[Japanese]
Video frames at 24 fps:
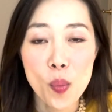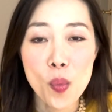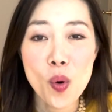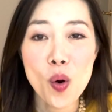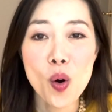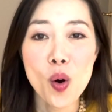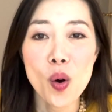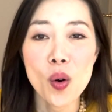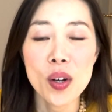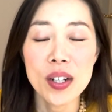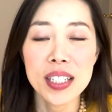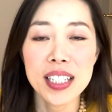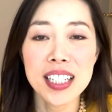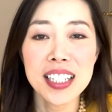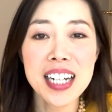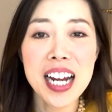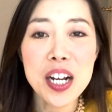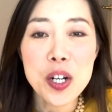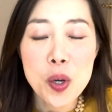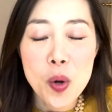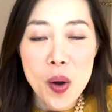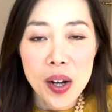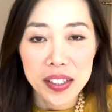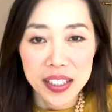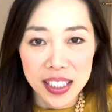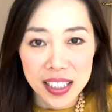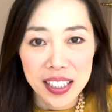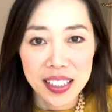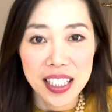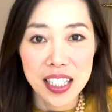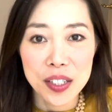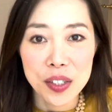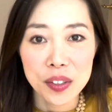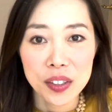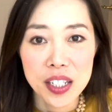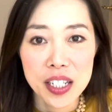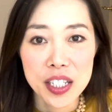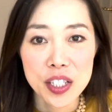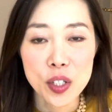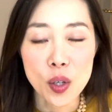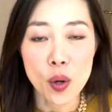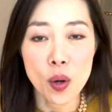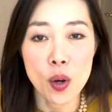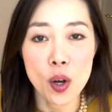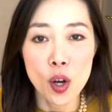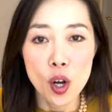もうきな粉はできてるんですよ